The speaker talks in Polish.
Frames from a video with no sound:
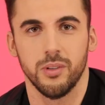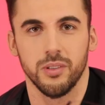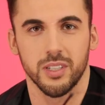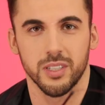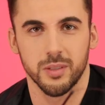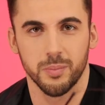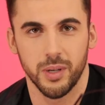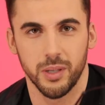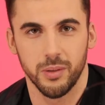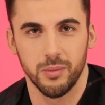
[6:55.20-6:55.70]
bo
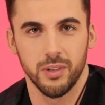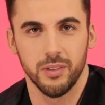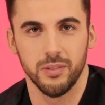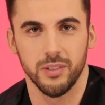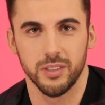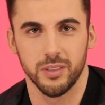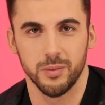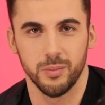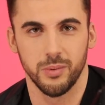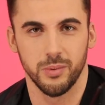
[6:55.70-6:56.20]
ona spadła,
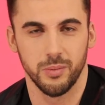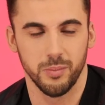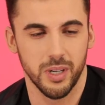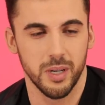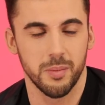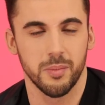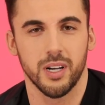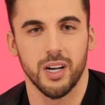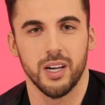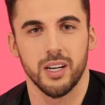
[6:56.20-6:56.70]
więc był,
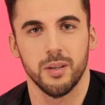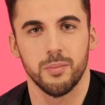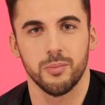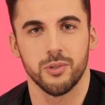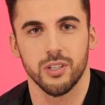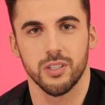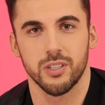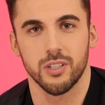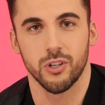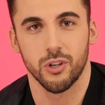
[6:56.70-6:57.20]
miałem karę
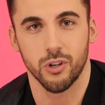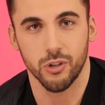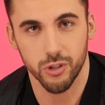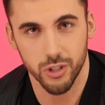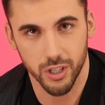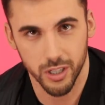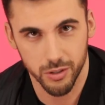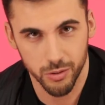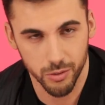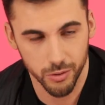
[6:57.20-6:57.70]
przez rok
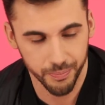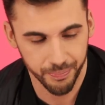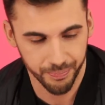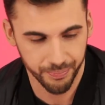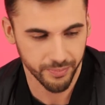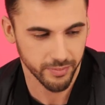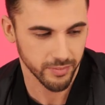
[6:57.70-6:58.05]
czasu.